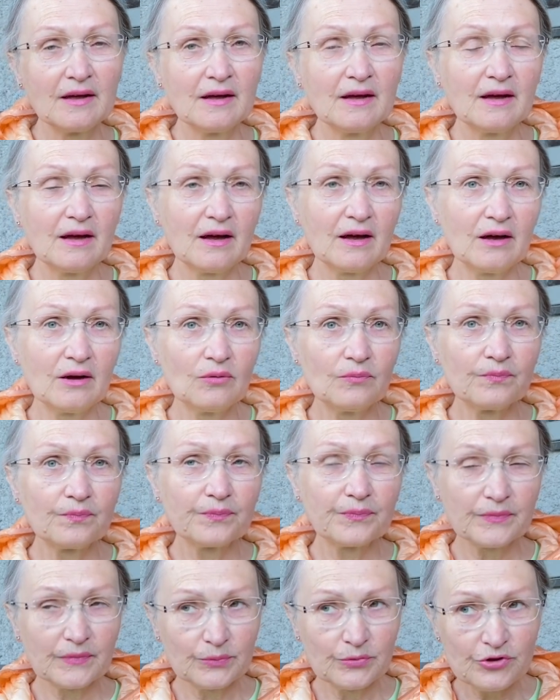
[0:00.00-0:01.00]
а, –
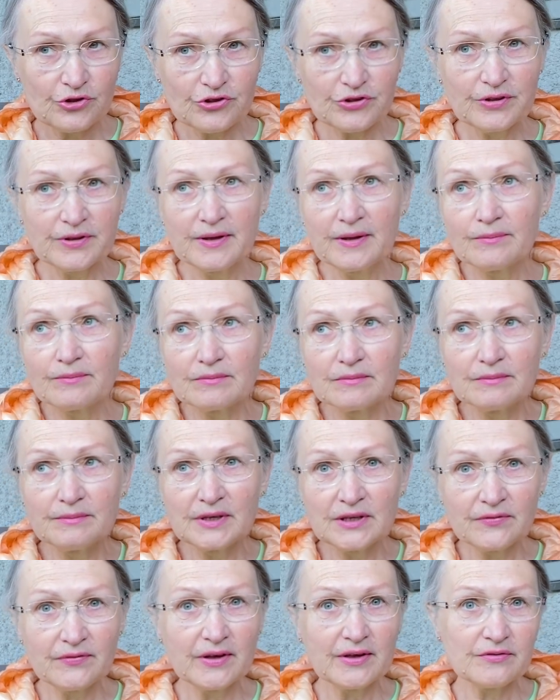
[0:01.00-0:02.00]
мужчины
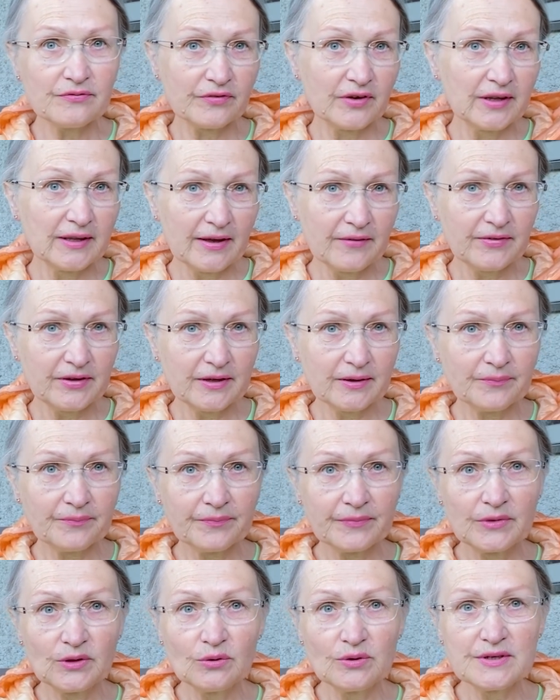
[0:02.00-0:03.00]
медведь в голове.
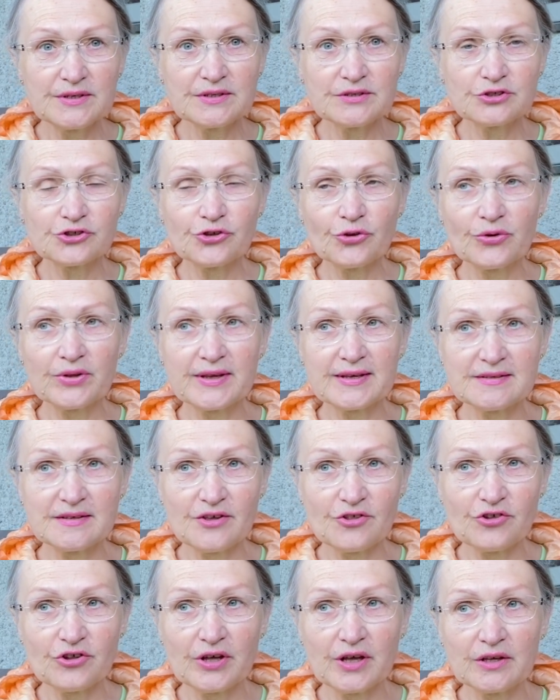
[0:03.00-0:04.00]
То есть, что это
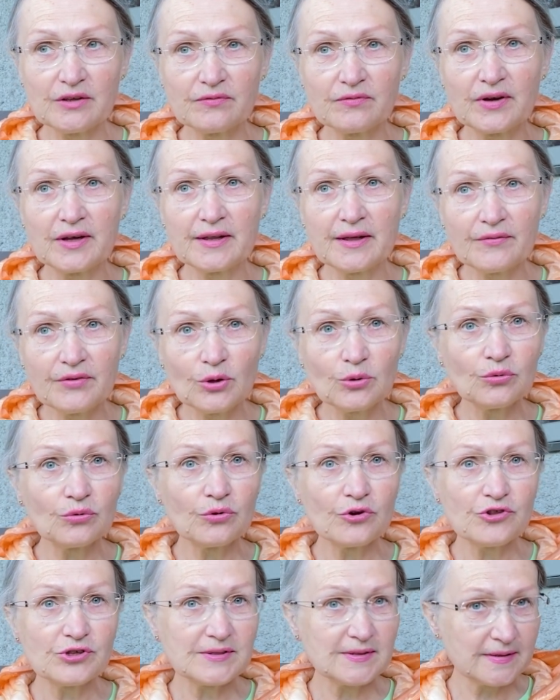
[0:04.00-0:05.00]
означает? В голове он
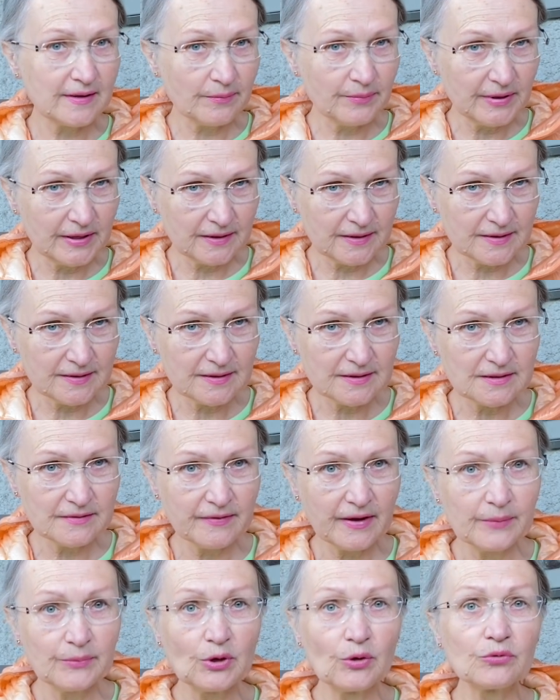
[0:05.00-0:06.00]
хочет стабильности с
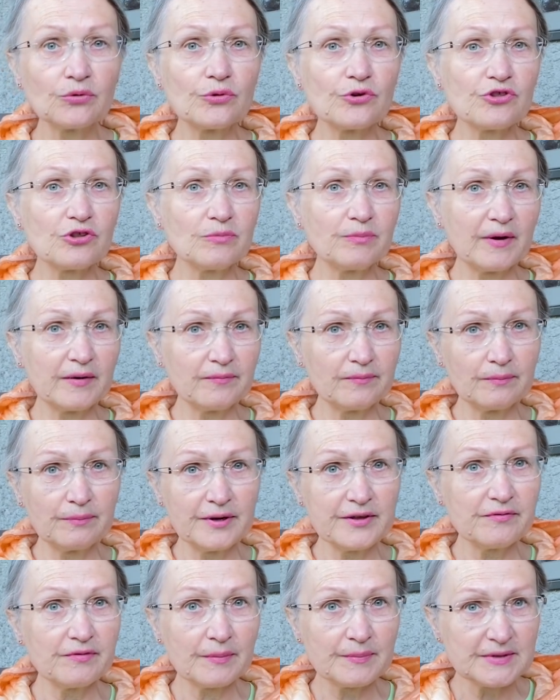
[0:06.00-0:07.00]
вами, он хочет
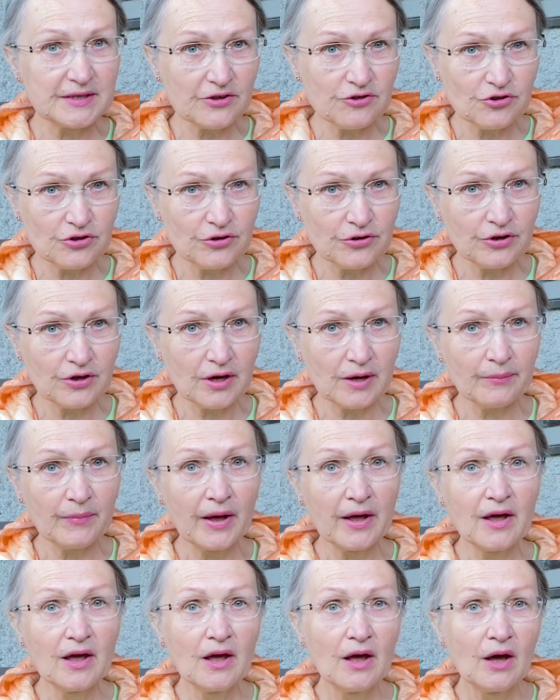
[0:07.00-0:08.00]
быть вам защитником.
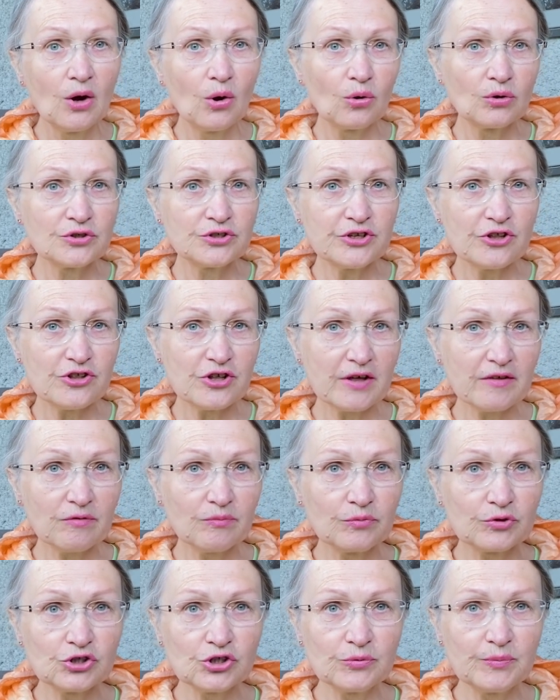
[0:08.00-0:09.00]
Он сейчас,
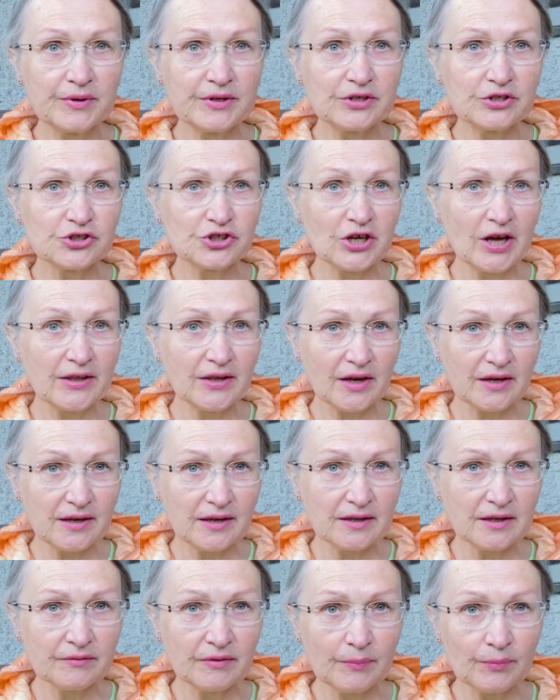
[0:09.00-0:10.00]
может быть, решает
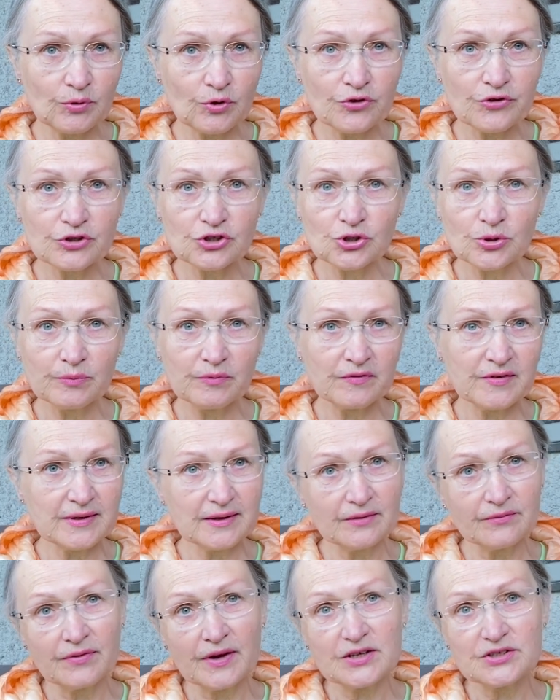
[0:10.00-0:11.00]
какие-то вопросы, чтобы
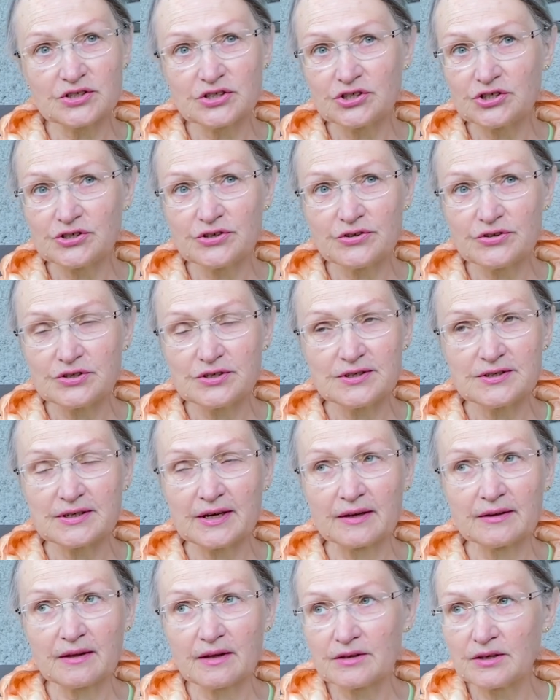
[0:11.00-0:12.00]
вас защитить
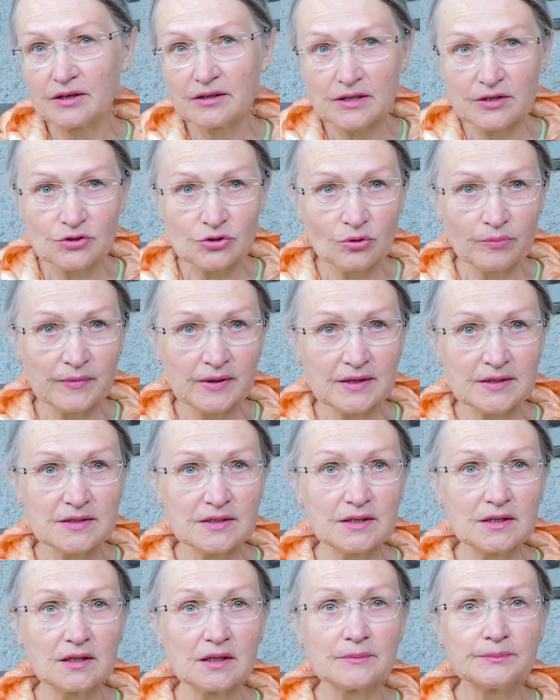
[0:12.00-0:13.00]
от каких-то темных
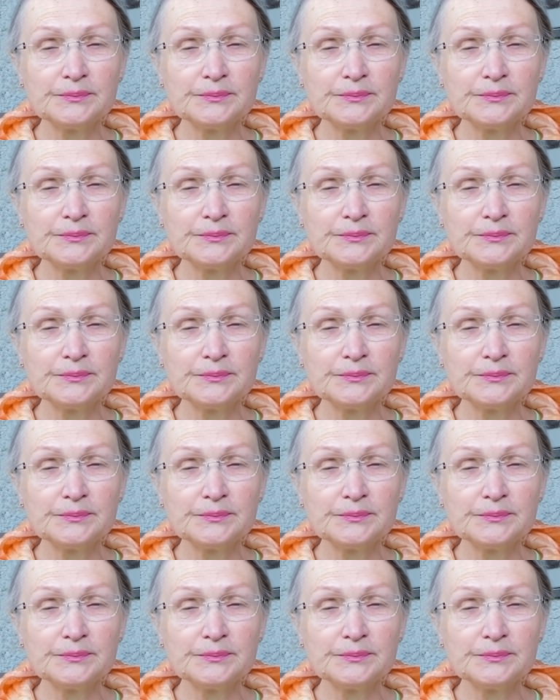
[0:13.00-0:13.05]
сил,